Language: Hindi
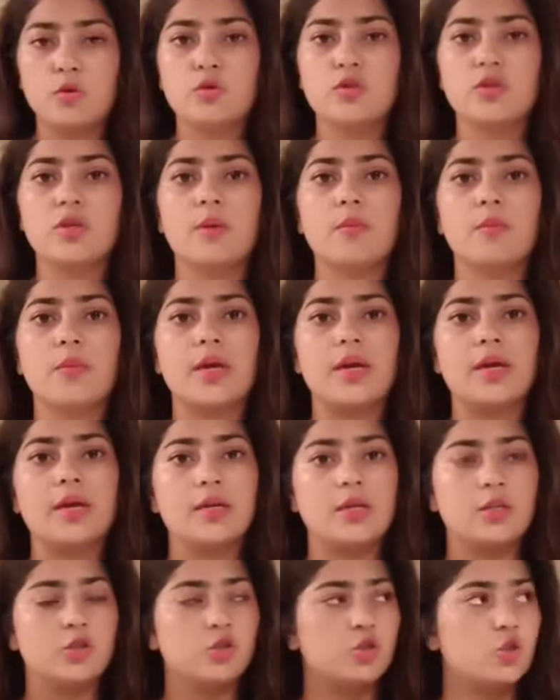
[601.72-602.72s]
म्यूज़ियम
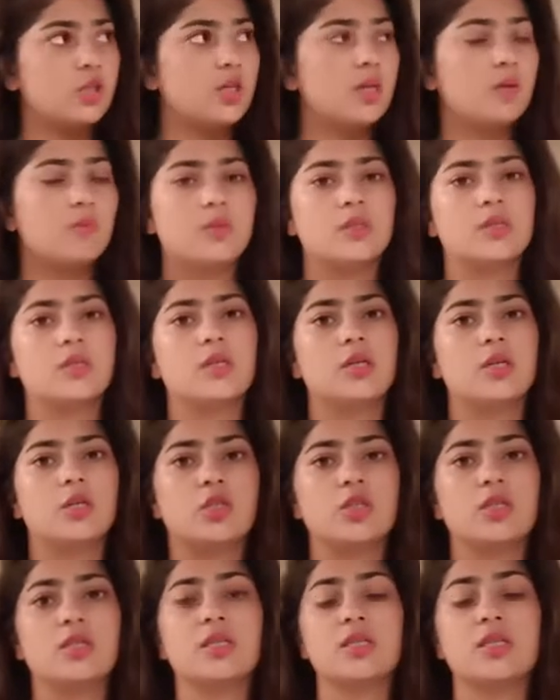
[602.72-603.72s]
में हिजरत की मंजर
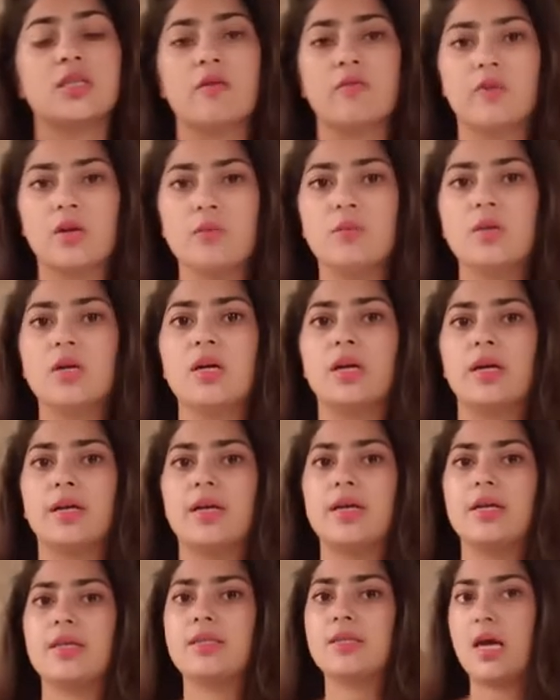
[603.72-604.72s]
कशी तस्वीर में
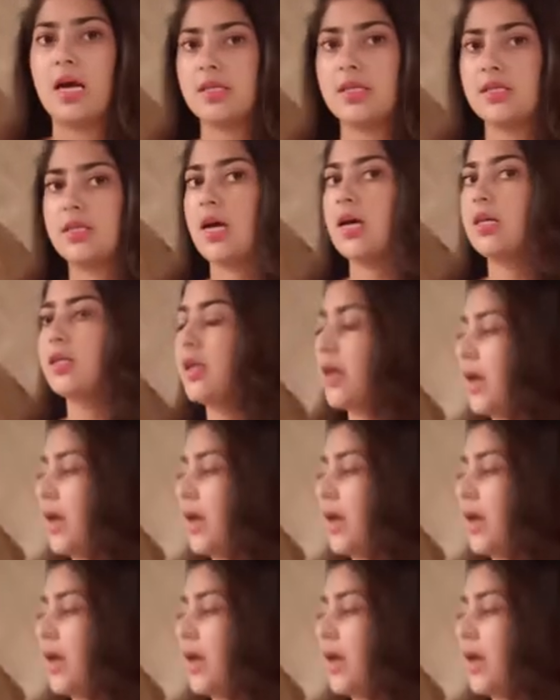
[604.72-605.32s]
करने के साथ साथ